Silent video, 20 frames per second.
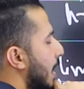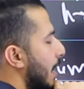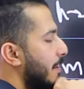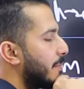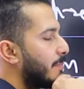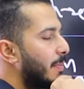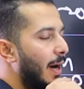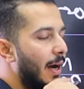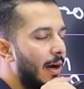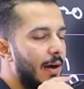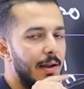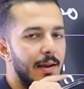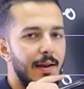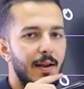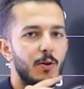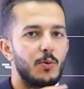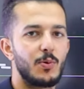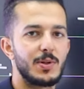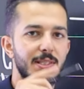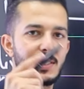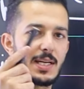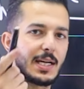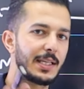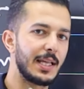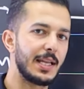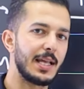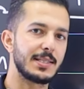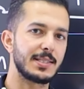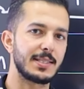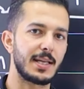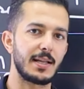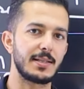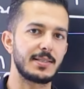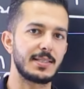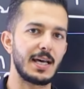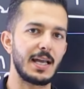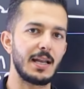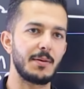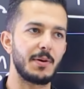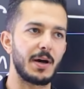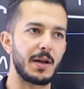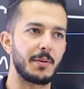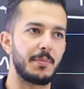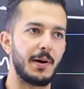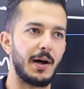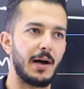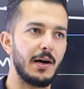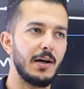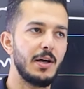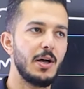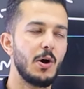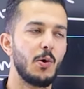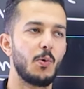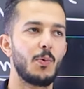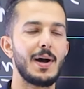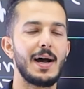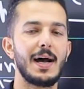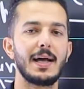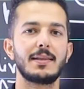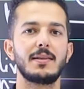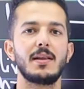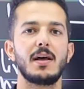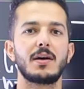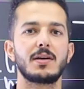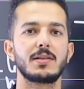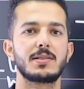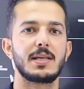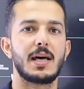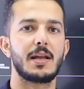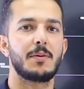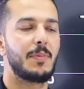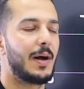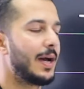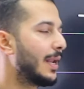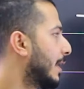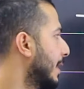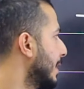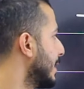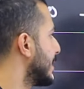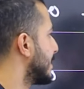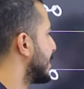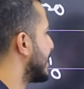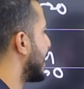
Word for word: الاربعه لانه وزعت عليها صارت سالب اربعه، واحد ناقص اربعه اللي هي